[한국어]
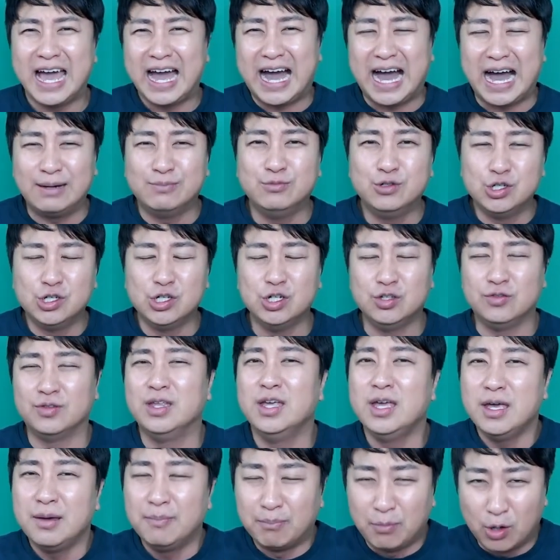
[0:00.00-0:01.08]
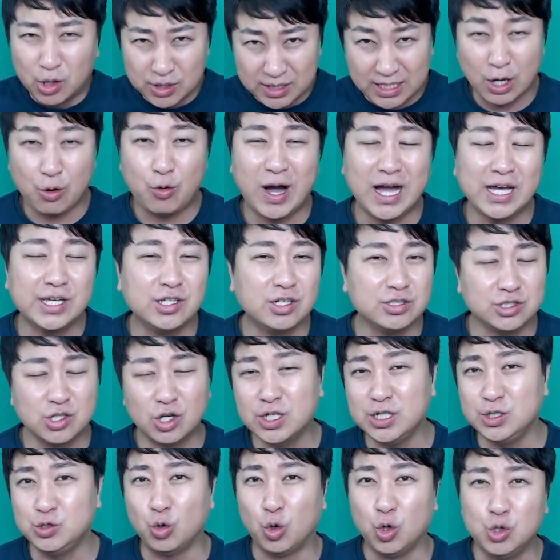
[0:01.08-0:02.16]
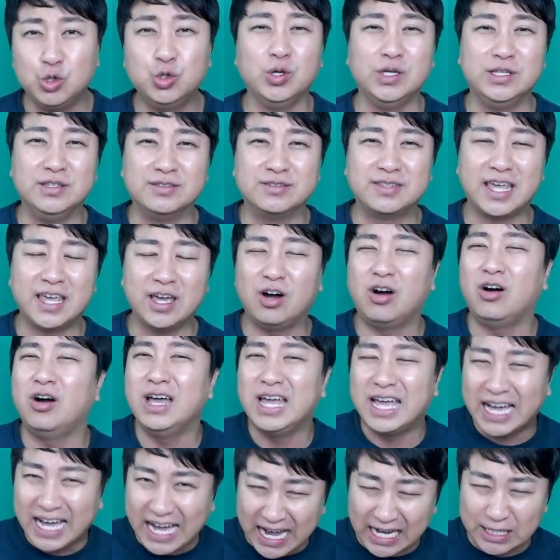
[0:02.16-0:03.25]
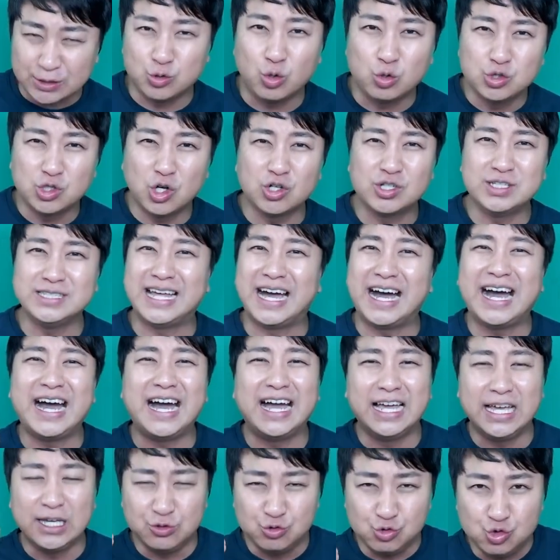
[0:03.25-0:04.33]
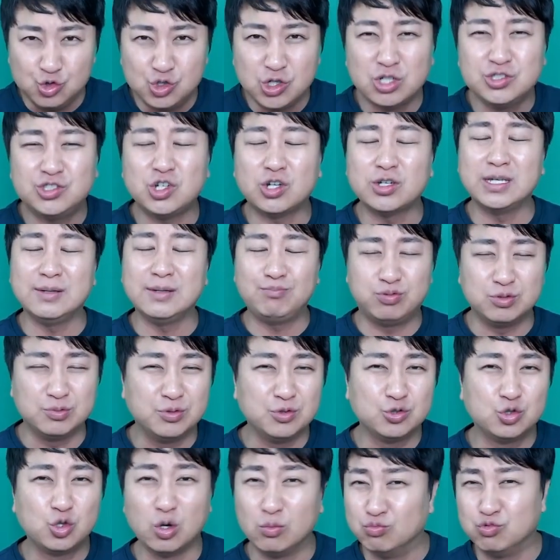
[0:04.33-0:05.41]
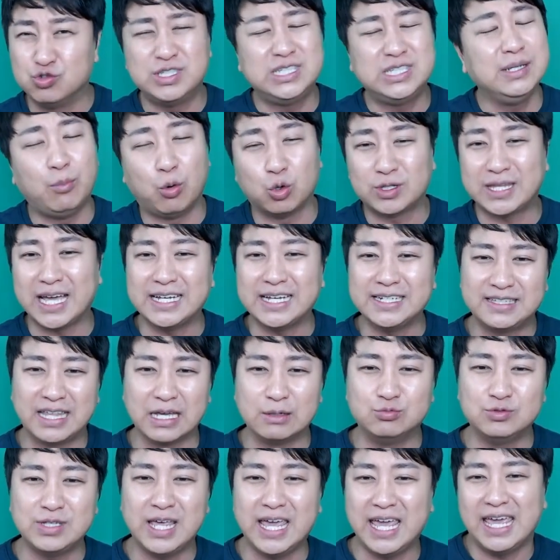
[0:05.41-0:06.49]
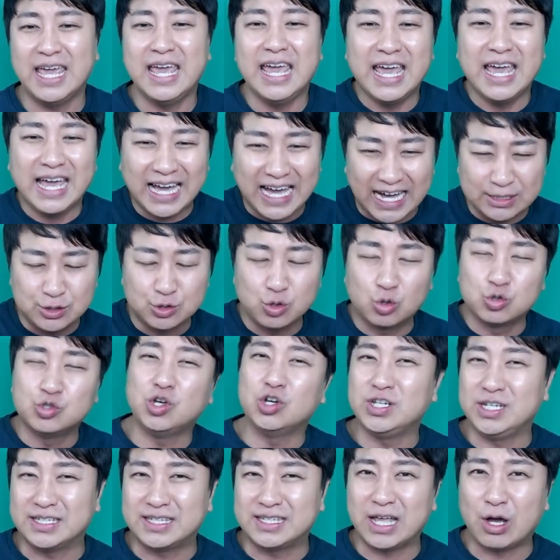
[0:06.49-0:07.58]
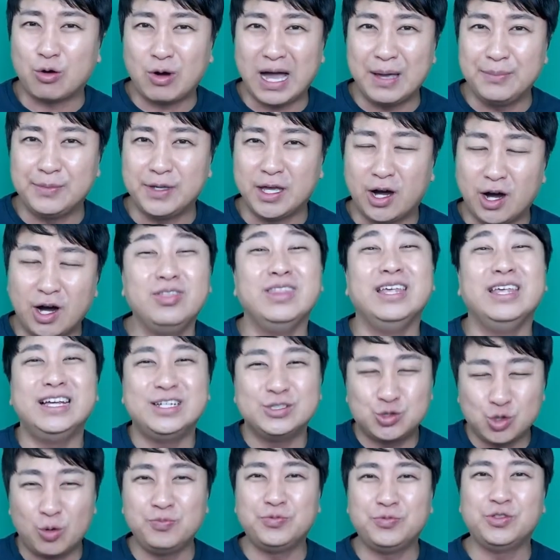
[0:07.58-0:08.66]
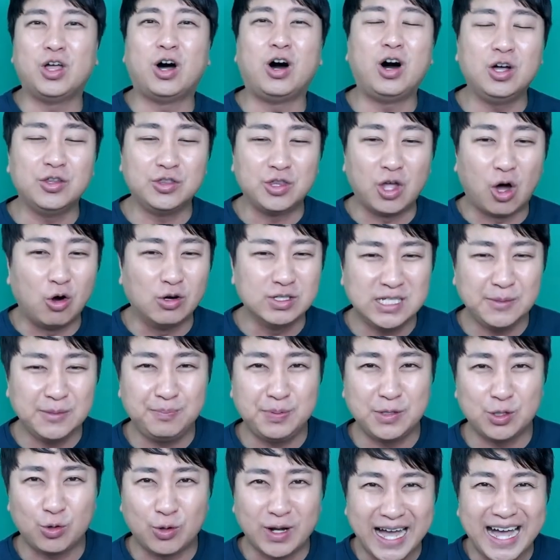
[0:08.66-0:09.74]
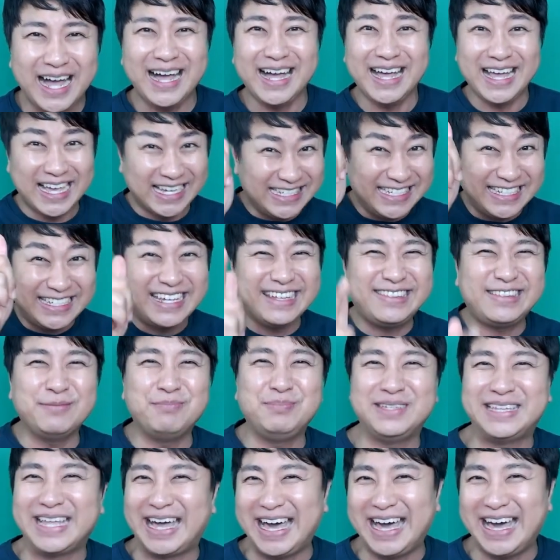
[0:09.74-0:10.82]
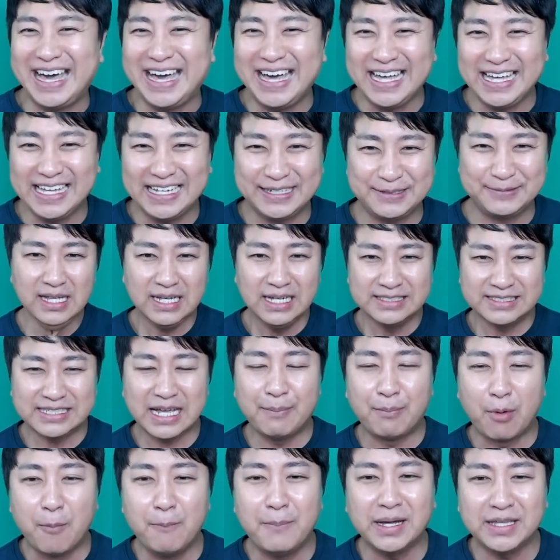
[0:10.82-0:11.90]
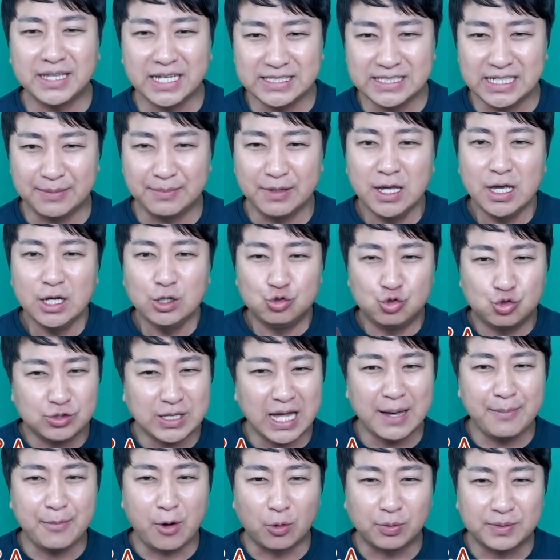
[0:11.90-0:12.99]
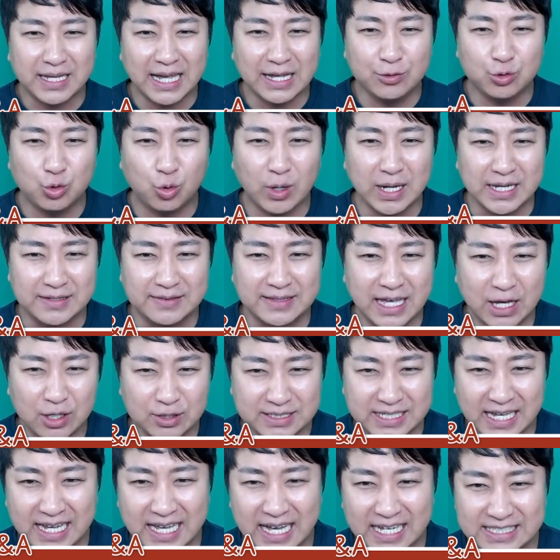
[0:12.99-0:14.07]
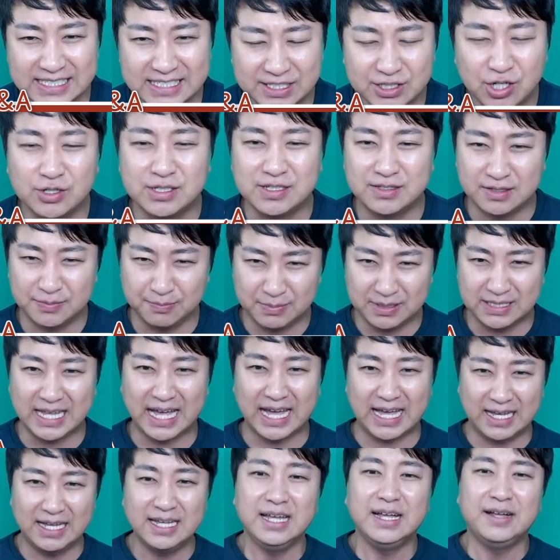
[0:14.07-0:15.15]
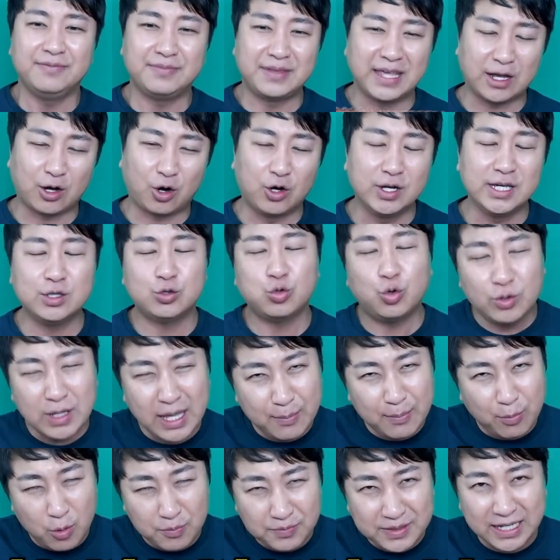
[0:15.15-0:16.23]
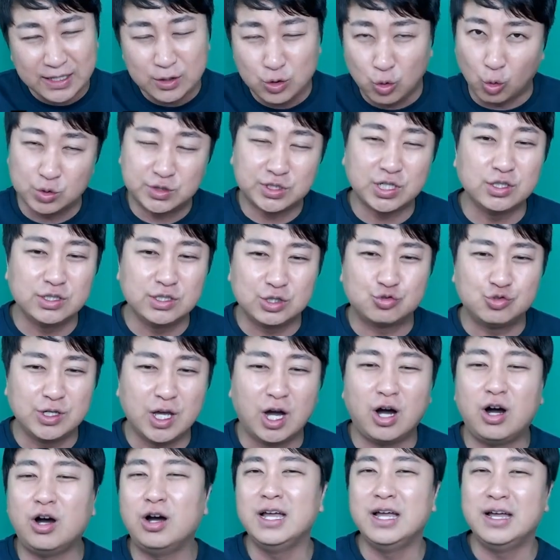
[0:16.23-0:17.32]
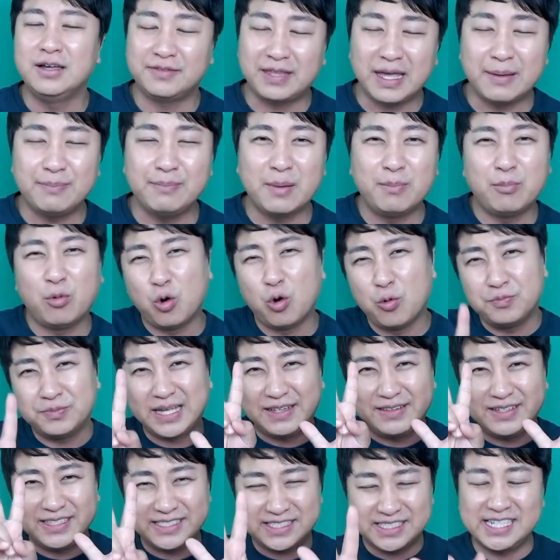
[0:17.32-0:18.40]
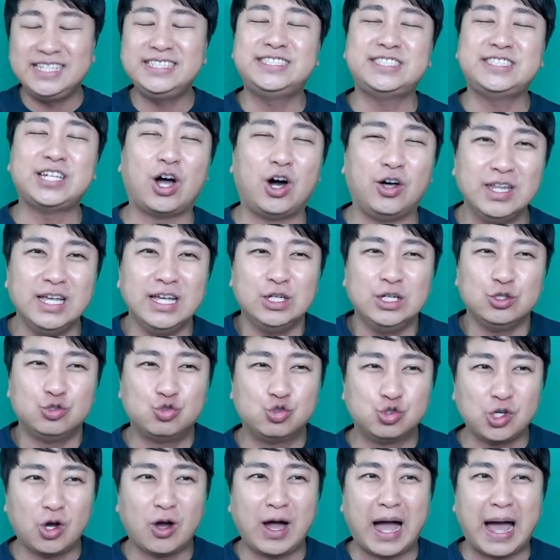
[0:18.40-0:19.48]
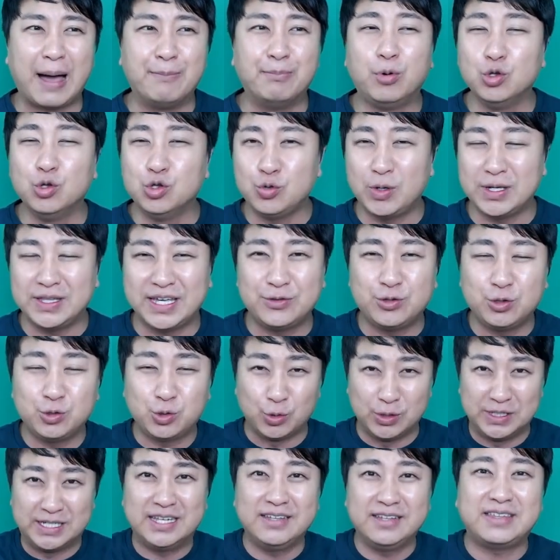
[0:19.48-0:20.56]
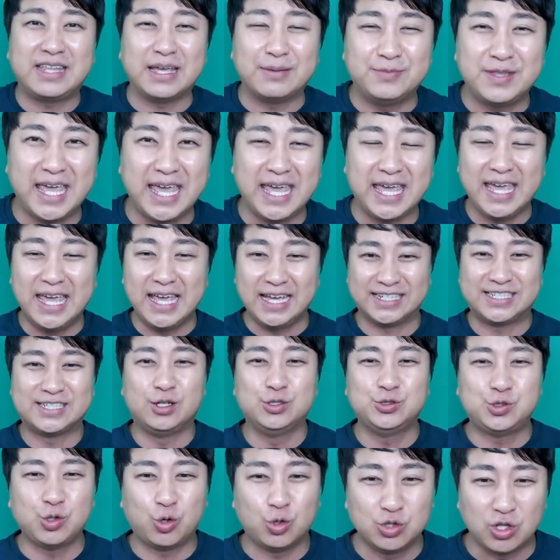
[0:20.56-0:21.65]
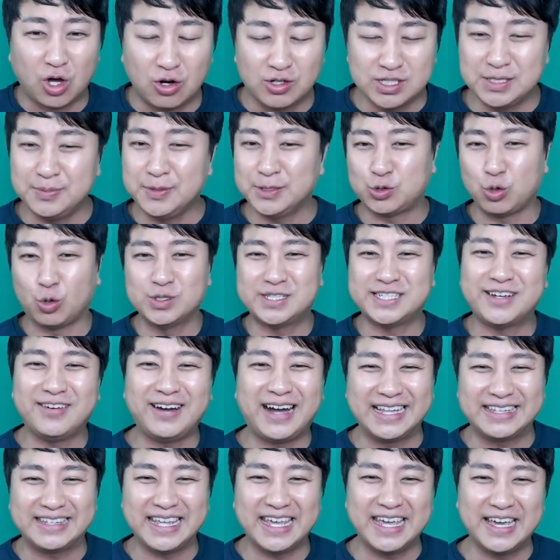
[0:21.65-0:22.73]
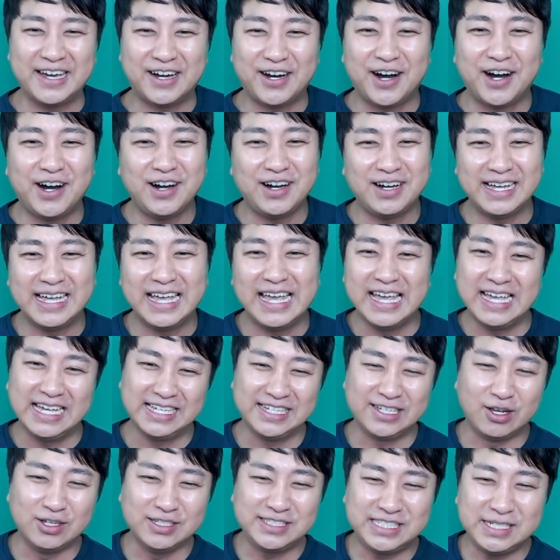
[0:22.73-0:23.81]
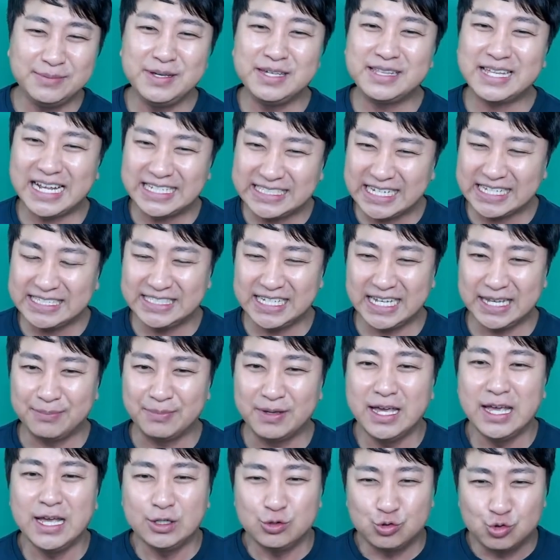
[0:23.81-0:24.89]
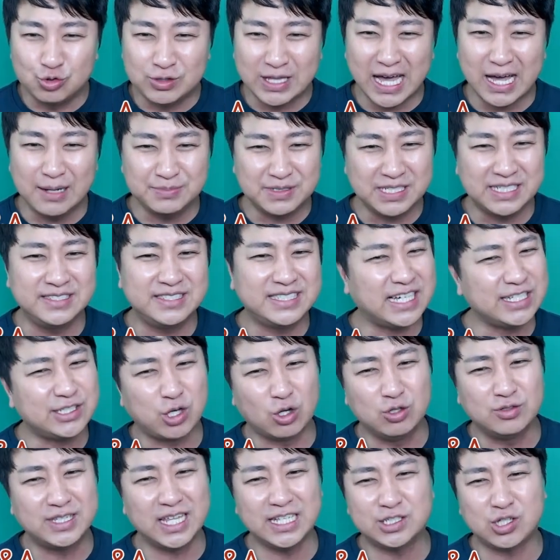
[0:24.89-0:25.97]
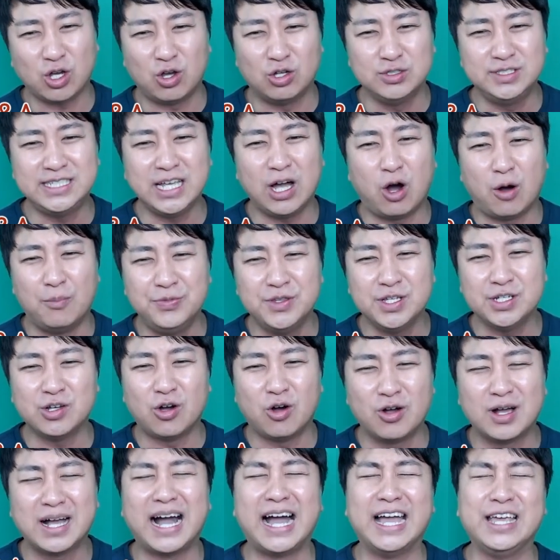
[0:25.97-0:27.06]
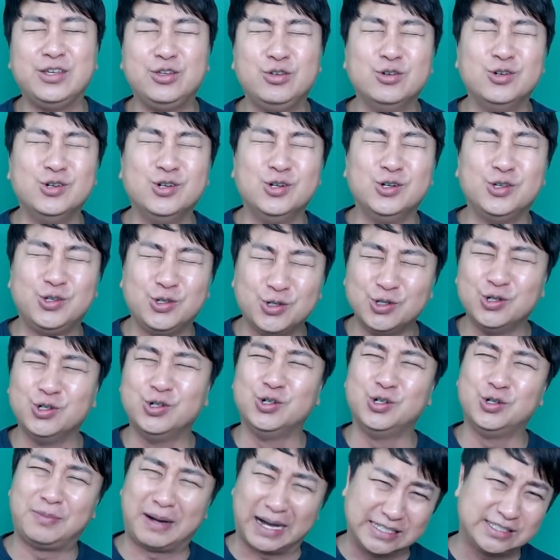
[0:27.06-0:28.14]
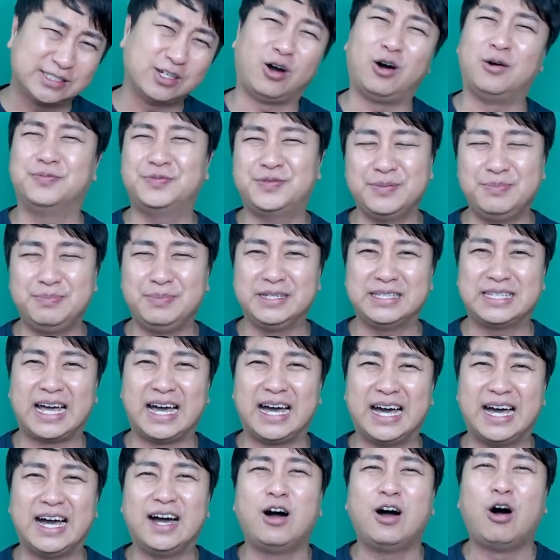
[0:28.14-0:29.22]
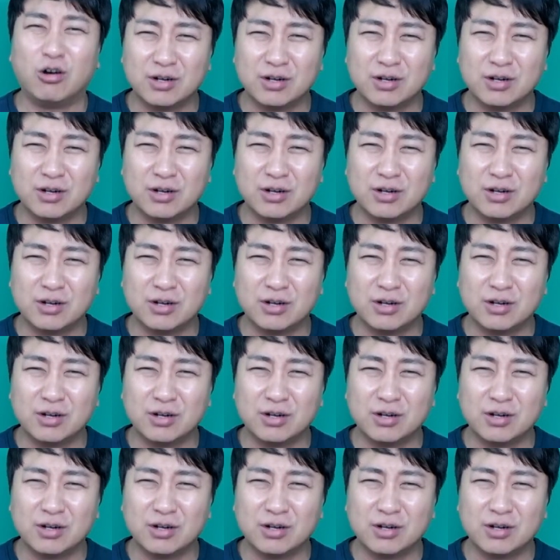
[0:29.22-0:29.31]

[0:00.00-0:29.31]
암은 뭐 이렇게 환경적인 요인도 있는데요. 가족력이나 유전적인 부분도 무시 못하기 때문에 가족력이 있다고 하면 좀 더 넣으실 필요가 있겠습니다. 자, 먼바다님 유사함 어깨 한도가 있나요? 제가 2천 있습니다. 네, 거의 손해보험사는 5천이고요. 생명보험사는 7천. 누적 안 보는 회사들도 있기 때문에 그런 쪽으로 넣으시면 좋으실 것 같아요. 열심히 살자님, 유담 진짜 절대 연장 없는 건가? 유유 맞아 없습니다.